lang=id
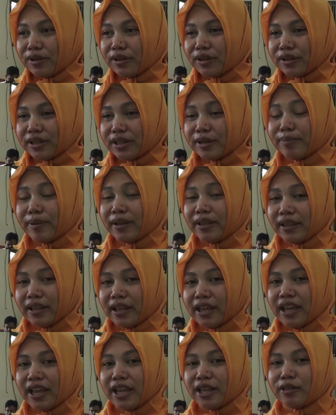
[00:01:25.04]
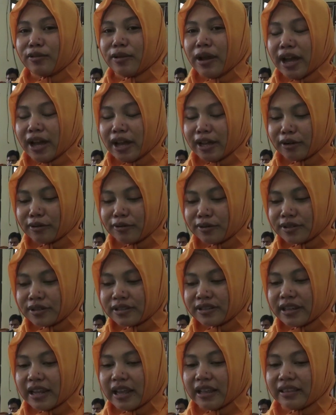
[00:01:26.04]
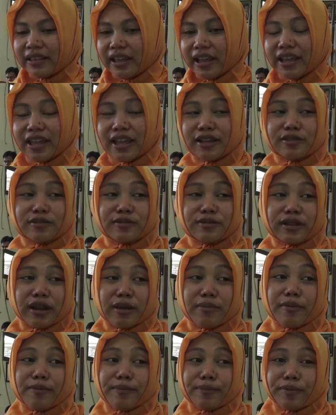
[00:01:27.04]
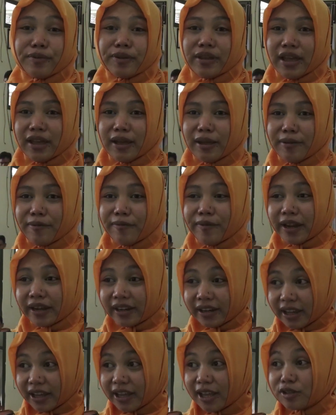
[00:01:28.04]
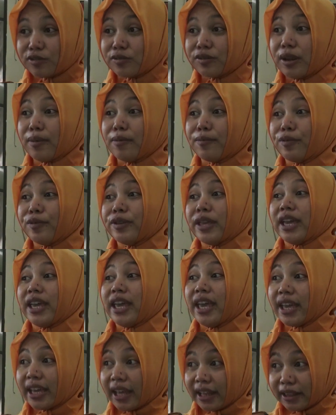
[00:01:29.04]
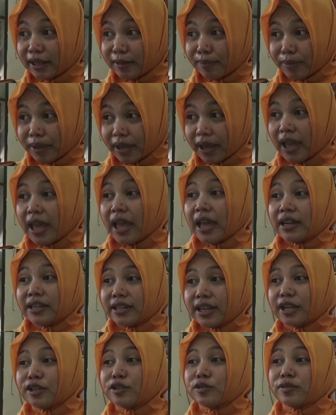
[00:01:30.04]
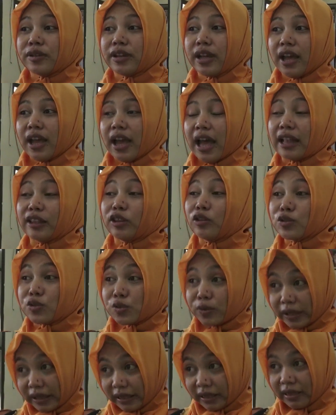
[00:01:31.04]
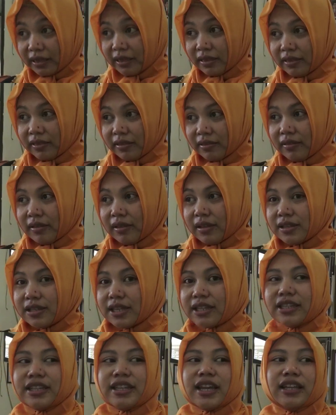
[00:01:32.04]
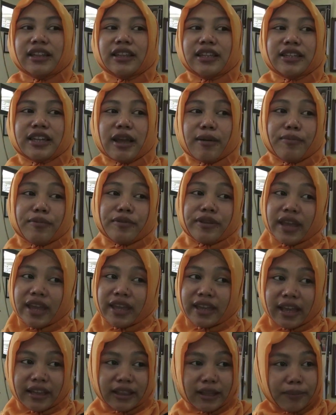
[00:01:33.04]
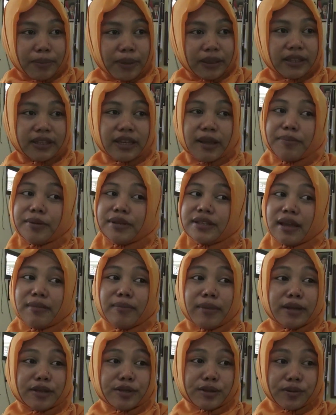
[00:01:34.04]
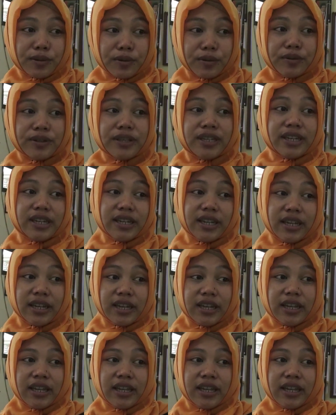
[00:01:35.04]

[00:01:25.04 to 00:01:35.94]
eh, DPT itu harus data yang sudah mempunyai eh, warga yang sudah mempunyai EKTP dan juga atau suket. Jadi yang tidak punya EKTP tidak bisa masuk di